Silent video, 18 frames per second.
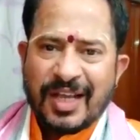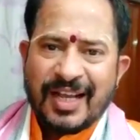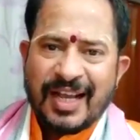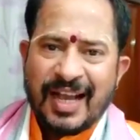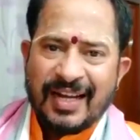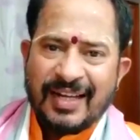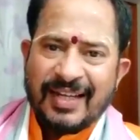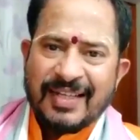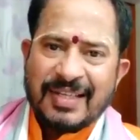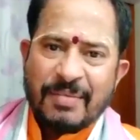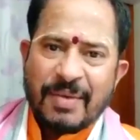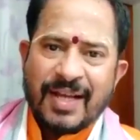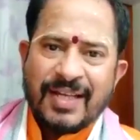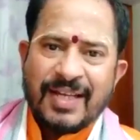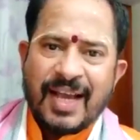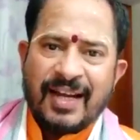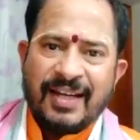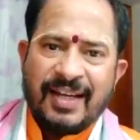సంఘాన్ని
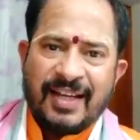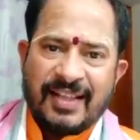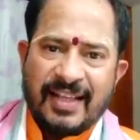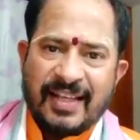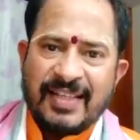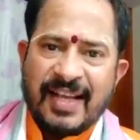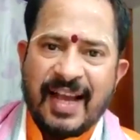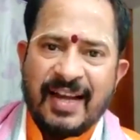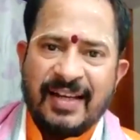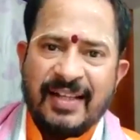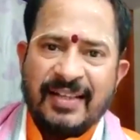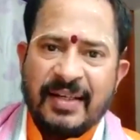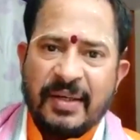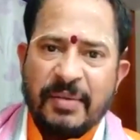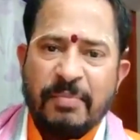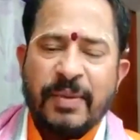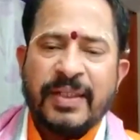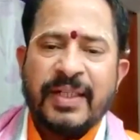సమాజాన్ని దేశాన్ని
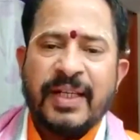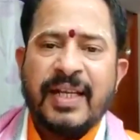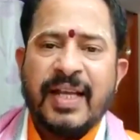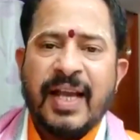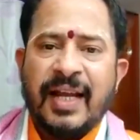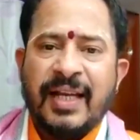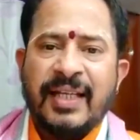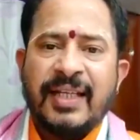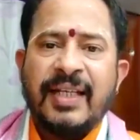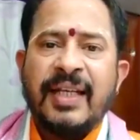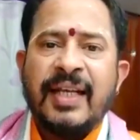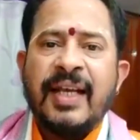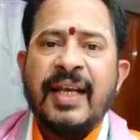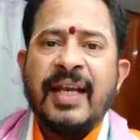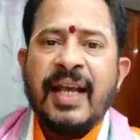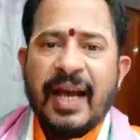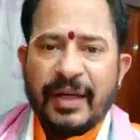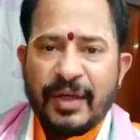తరింపచేయాలి
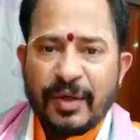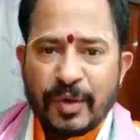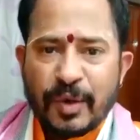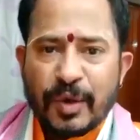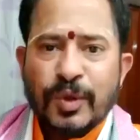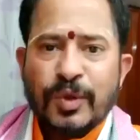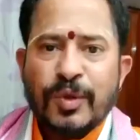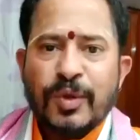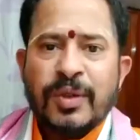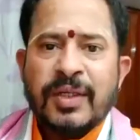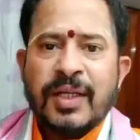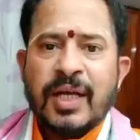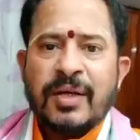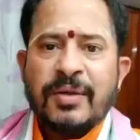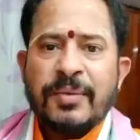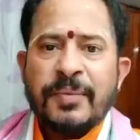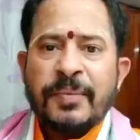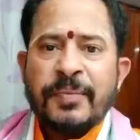అని
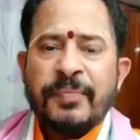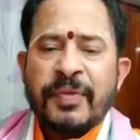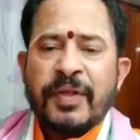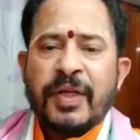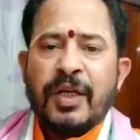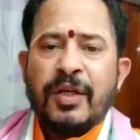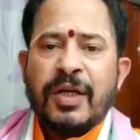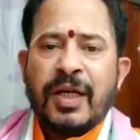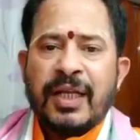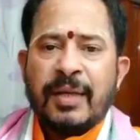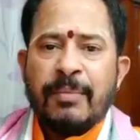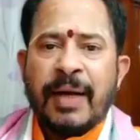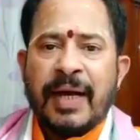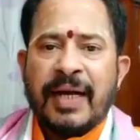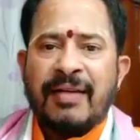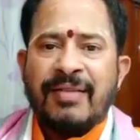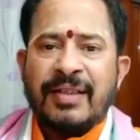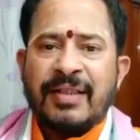కోరుకుంటారు కనుక ఈ
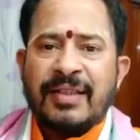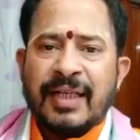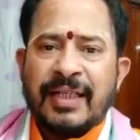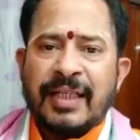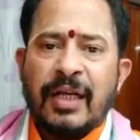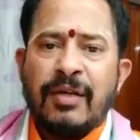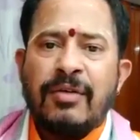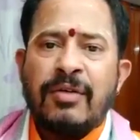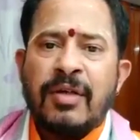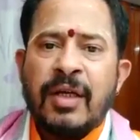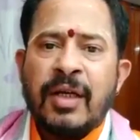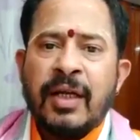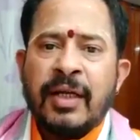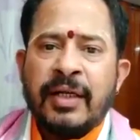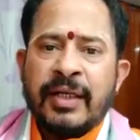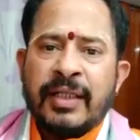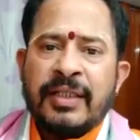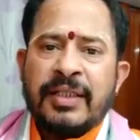భగవత్ కథలు
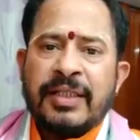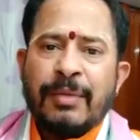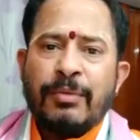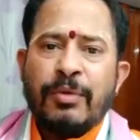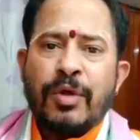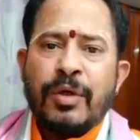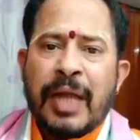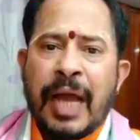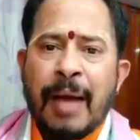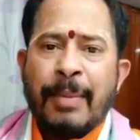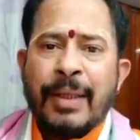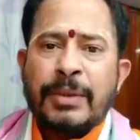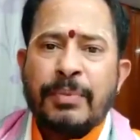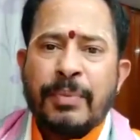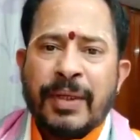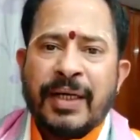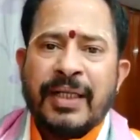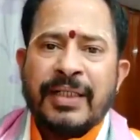నిత్యము
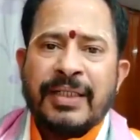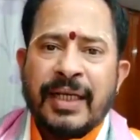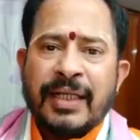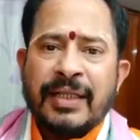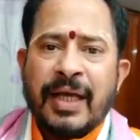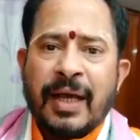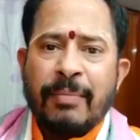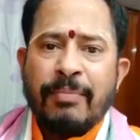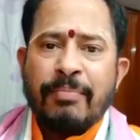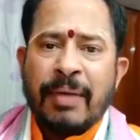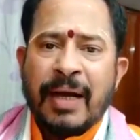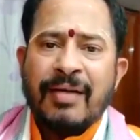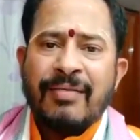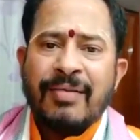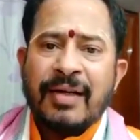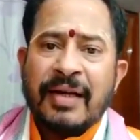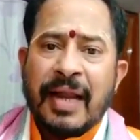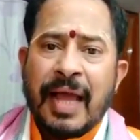నామస్మరణ చేద్దాం
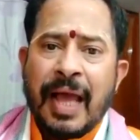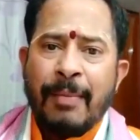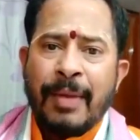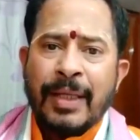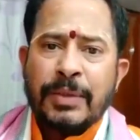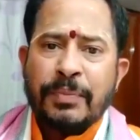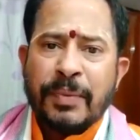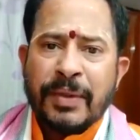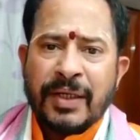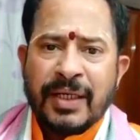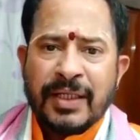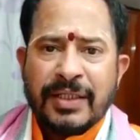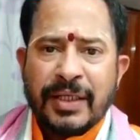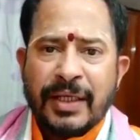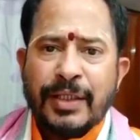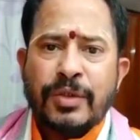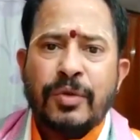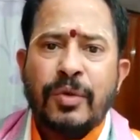భగవన్ నామస్మరణ
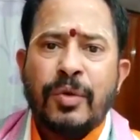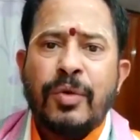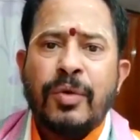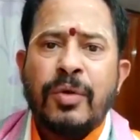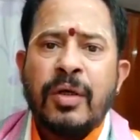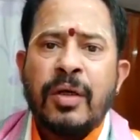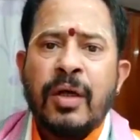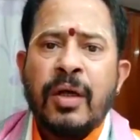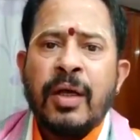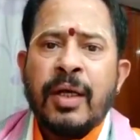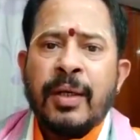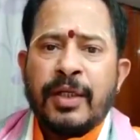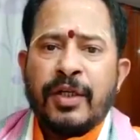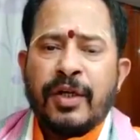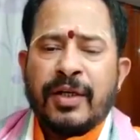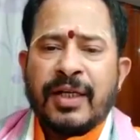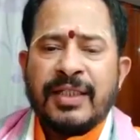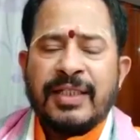చేస్తూ
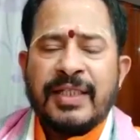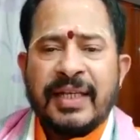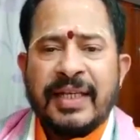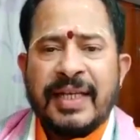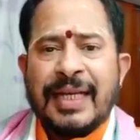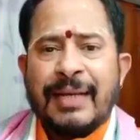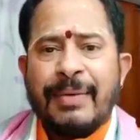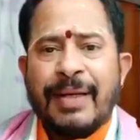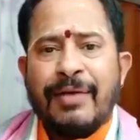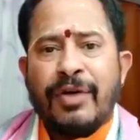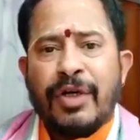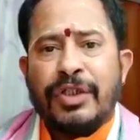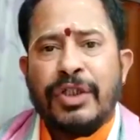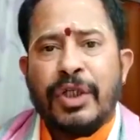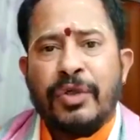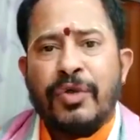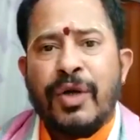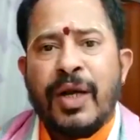ఈ యొక్క శరీరమే ఒక
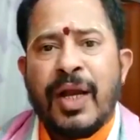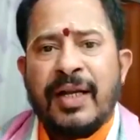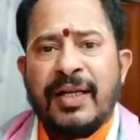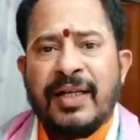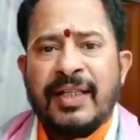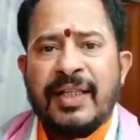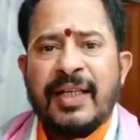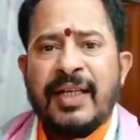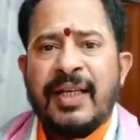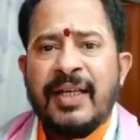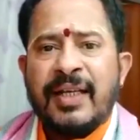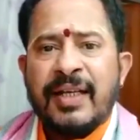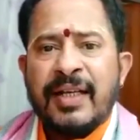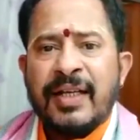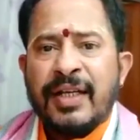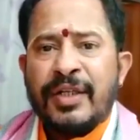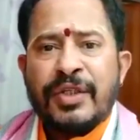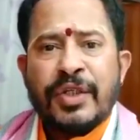చెట్టు లాంటిది
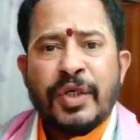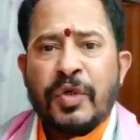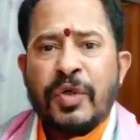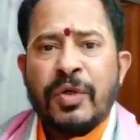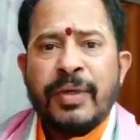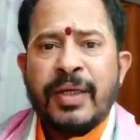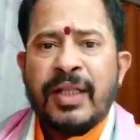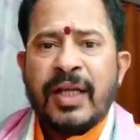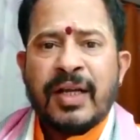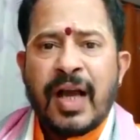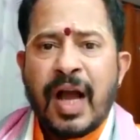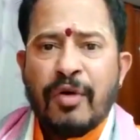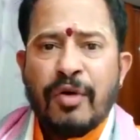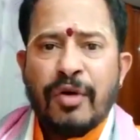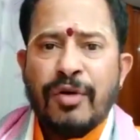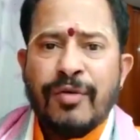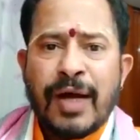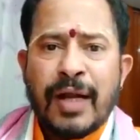చెట్టు మీద
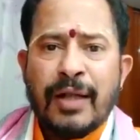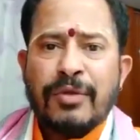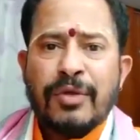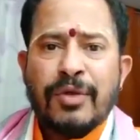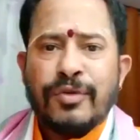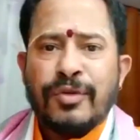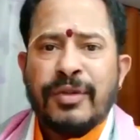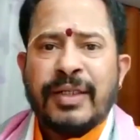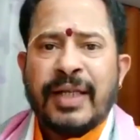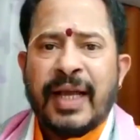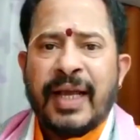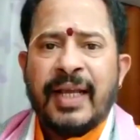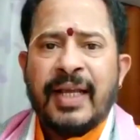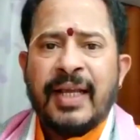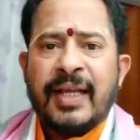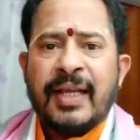కాకులు వాళ్తూ ఉంటాయి